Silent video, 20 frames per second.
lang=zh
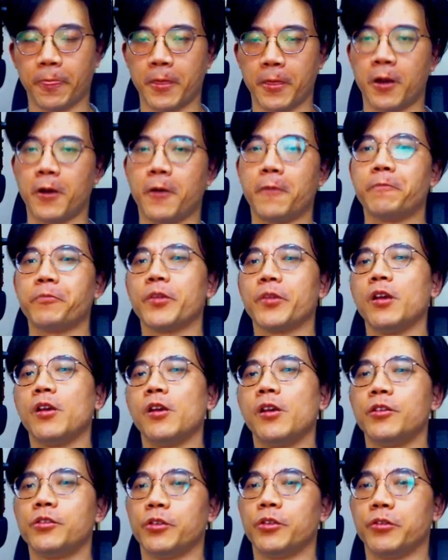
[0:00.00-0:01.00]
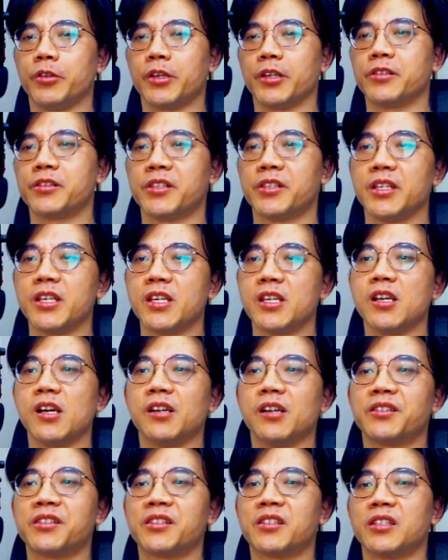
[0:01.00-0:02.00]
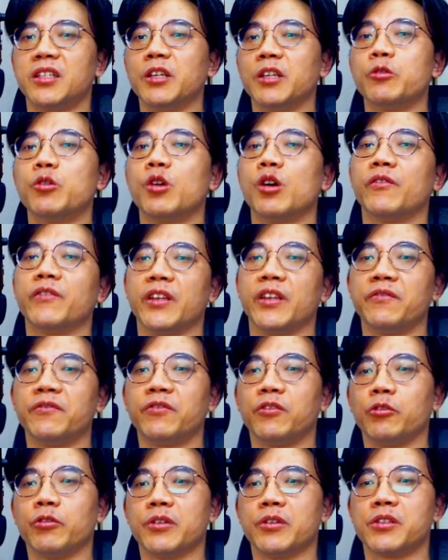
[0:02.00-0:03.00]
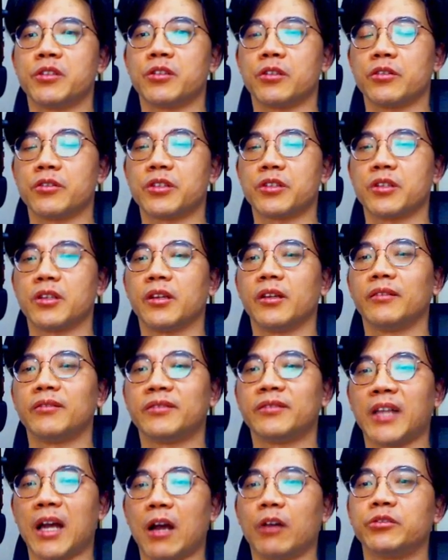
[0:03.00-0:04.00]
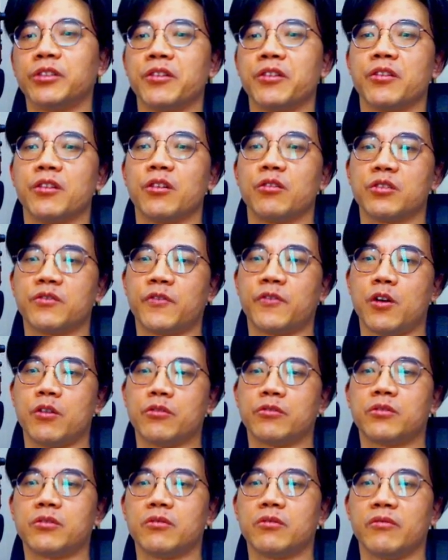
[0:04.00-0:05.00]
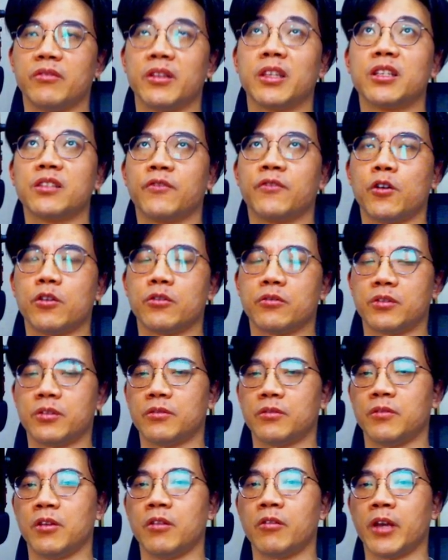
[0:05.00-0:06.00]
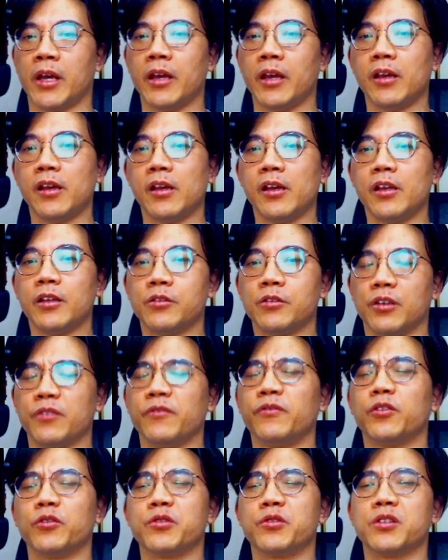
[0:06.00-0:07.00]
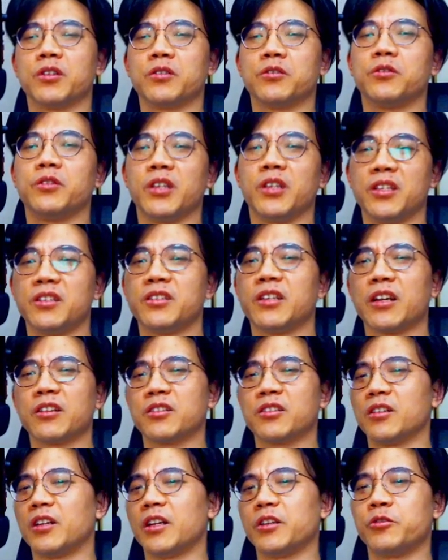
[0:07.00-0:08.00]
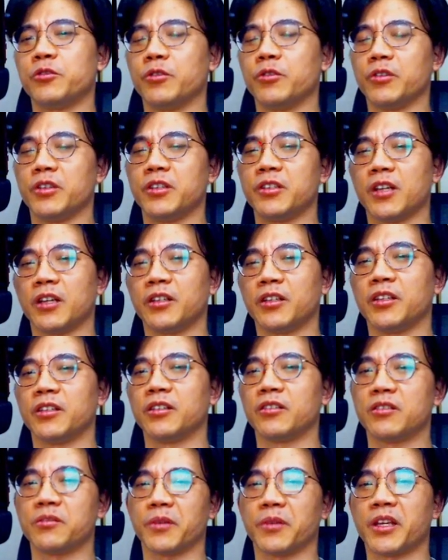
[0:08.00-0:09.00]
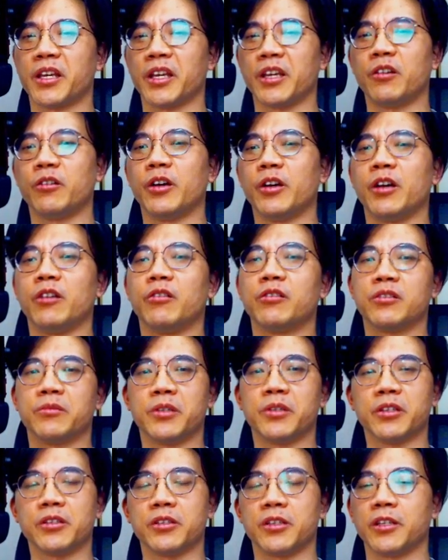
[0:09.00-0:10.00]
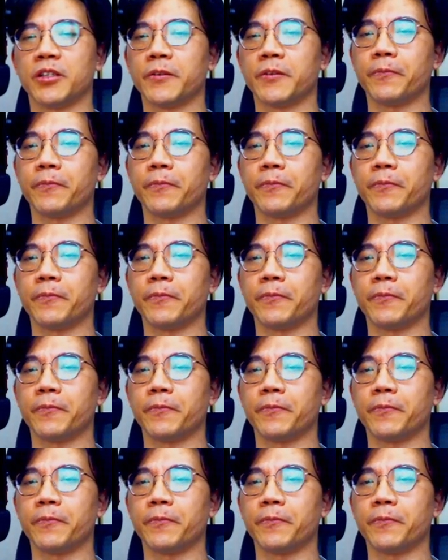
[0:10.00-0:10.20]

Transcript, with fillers: 好，so you can see a slew of influencers touting those phones, these phones, OK？所以 influencer 就是影响者啊，具有影响力的人，什么 KOL 什么那些。